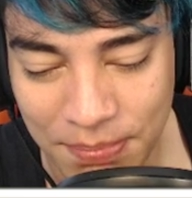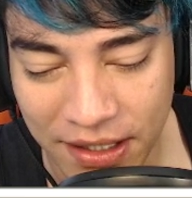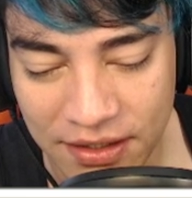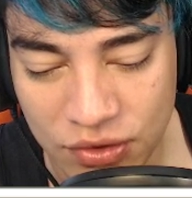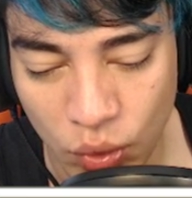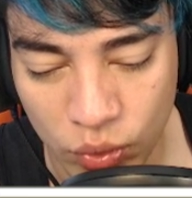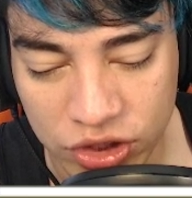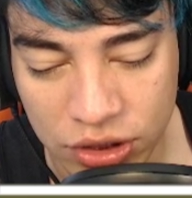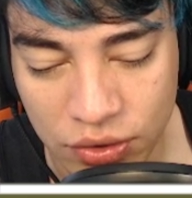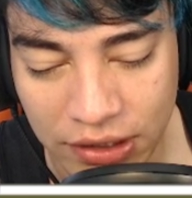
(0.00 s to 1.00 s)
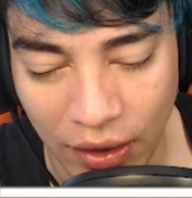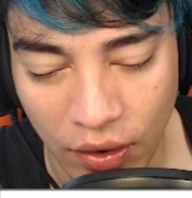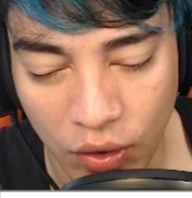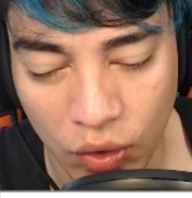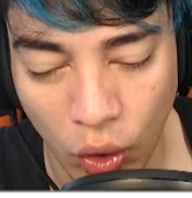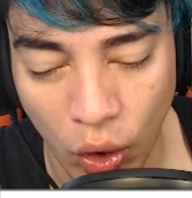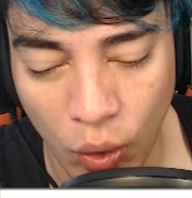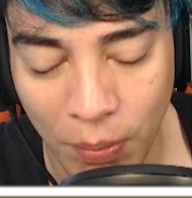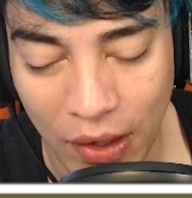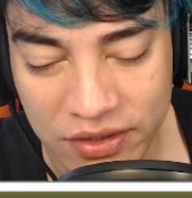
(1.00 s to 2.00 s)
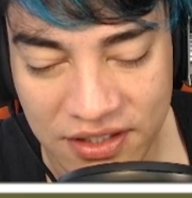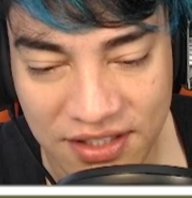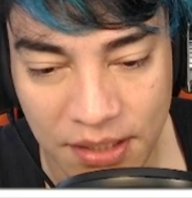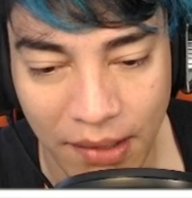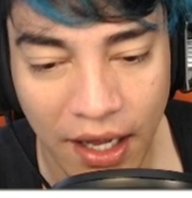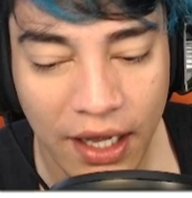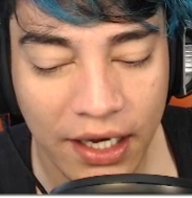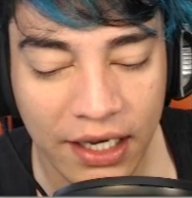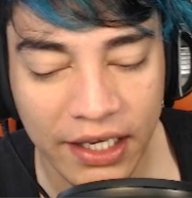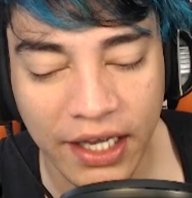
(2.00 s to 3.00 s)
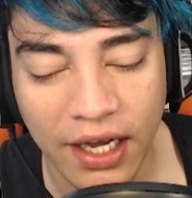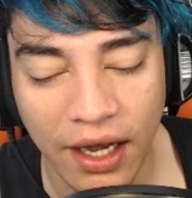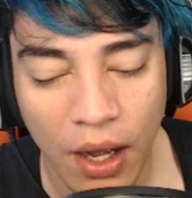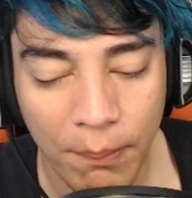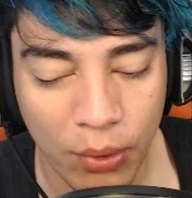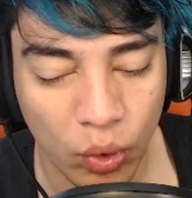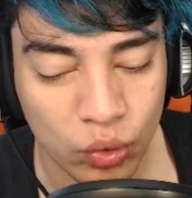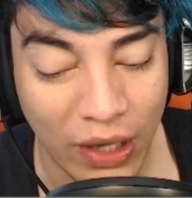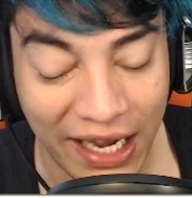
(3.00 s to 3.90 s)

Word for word: bem escondido, tá? Ó, coloca o mouse em cima, clica, pronto,